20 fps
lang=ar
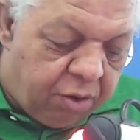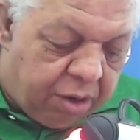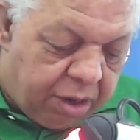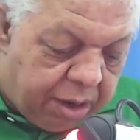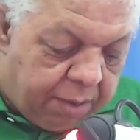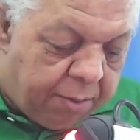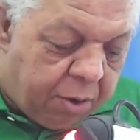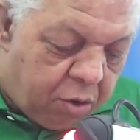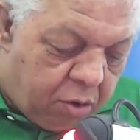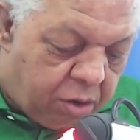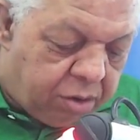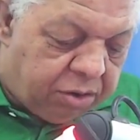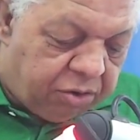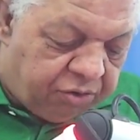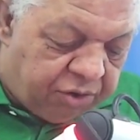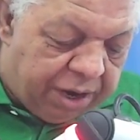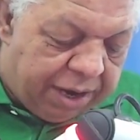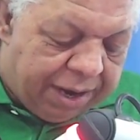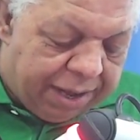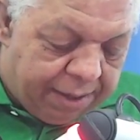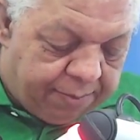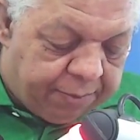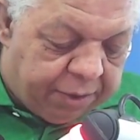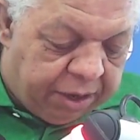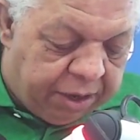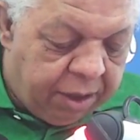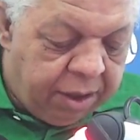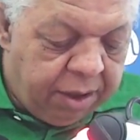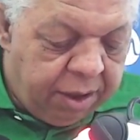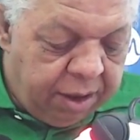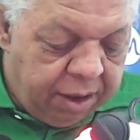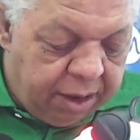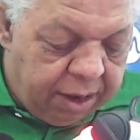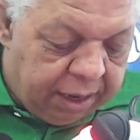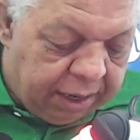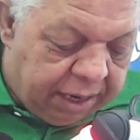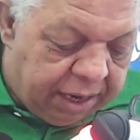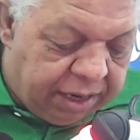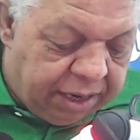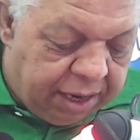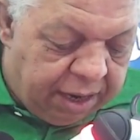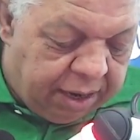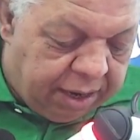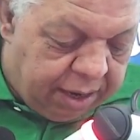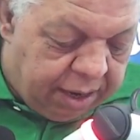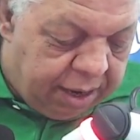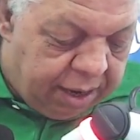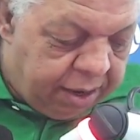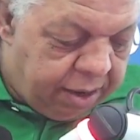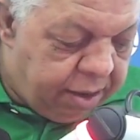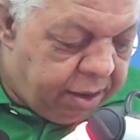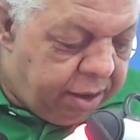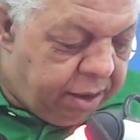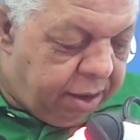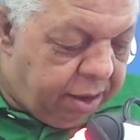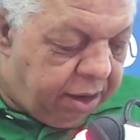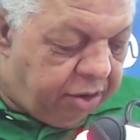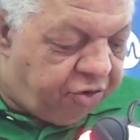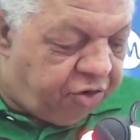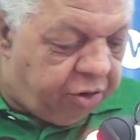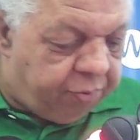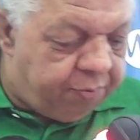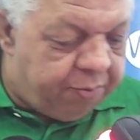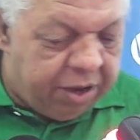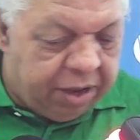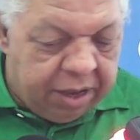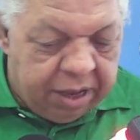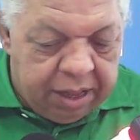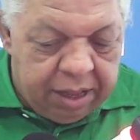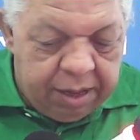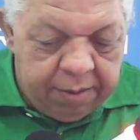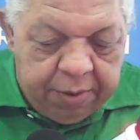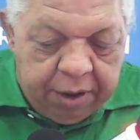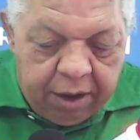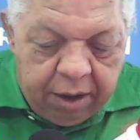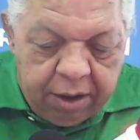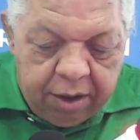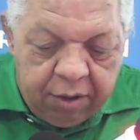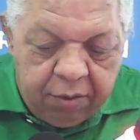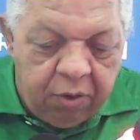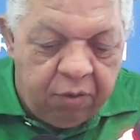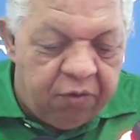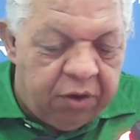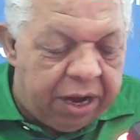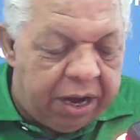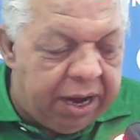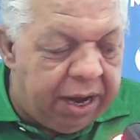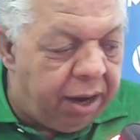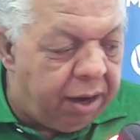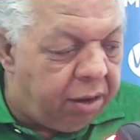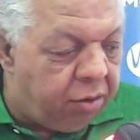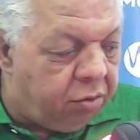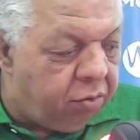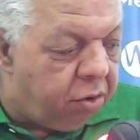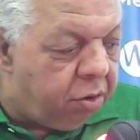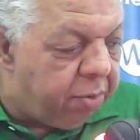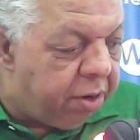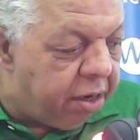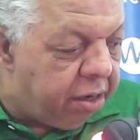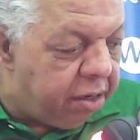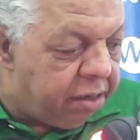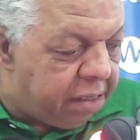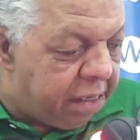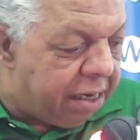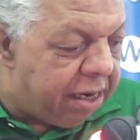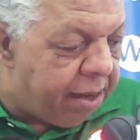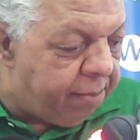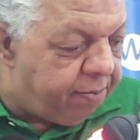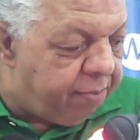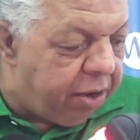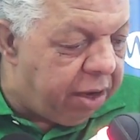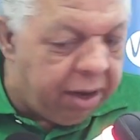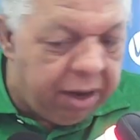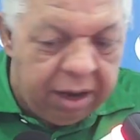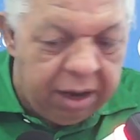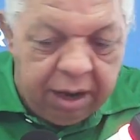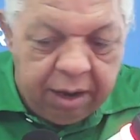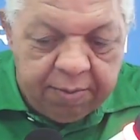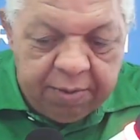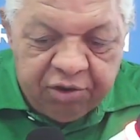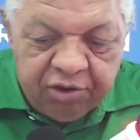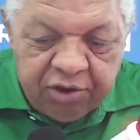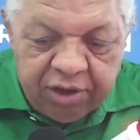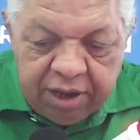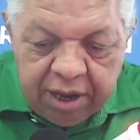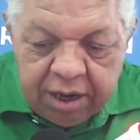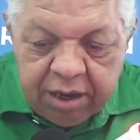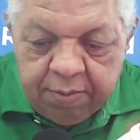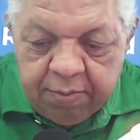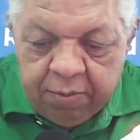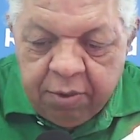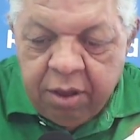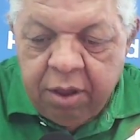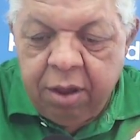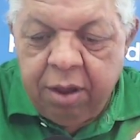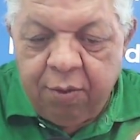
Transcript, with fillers: كما قلت إن شاء الله ربي آه، كذلك يجيب الربح والفلاح لكل من قصد ربي اللي ماشي يخدم